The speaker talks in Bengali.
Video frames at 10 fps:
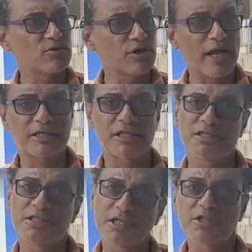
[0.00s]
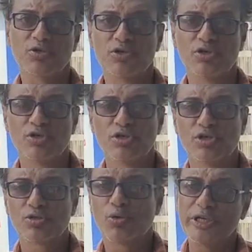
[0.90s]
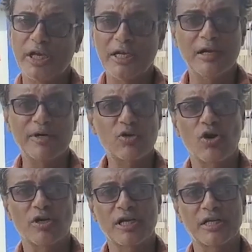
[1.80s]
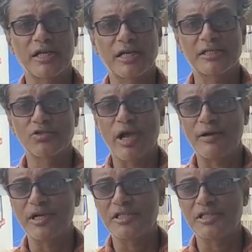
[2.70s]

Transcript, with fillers: করে একসাথে যেত তো ওইখানেই আমার খটকাটা লাগছে যে ও একবার